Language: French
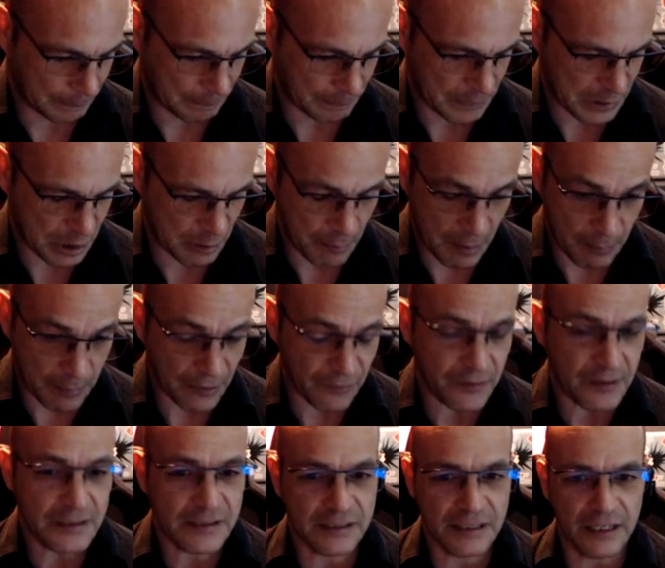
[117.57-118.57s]
j'ai même pas fait
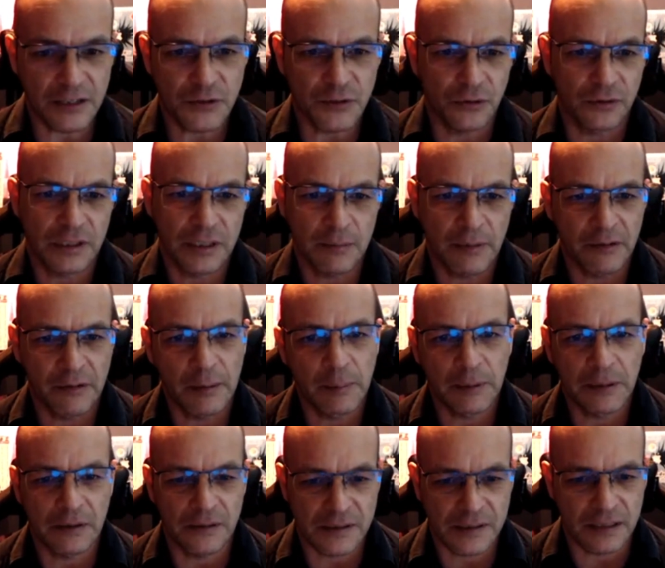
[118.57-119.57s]
de stage, donc ils m'avaient pris
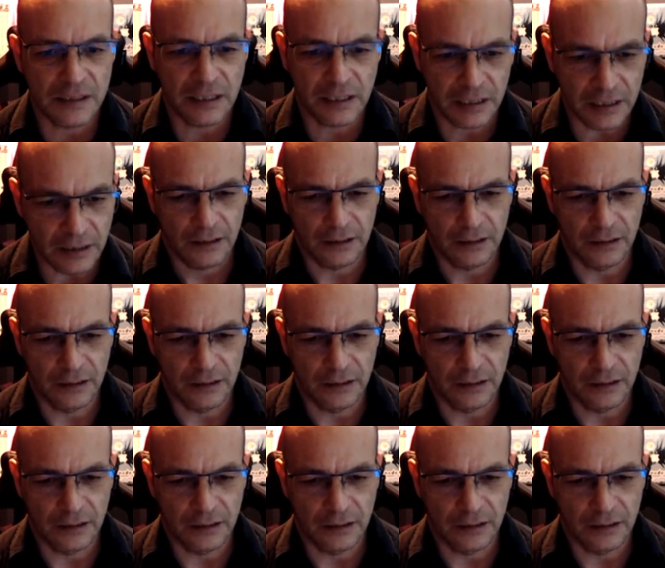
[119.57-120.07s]
en CDI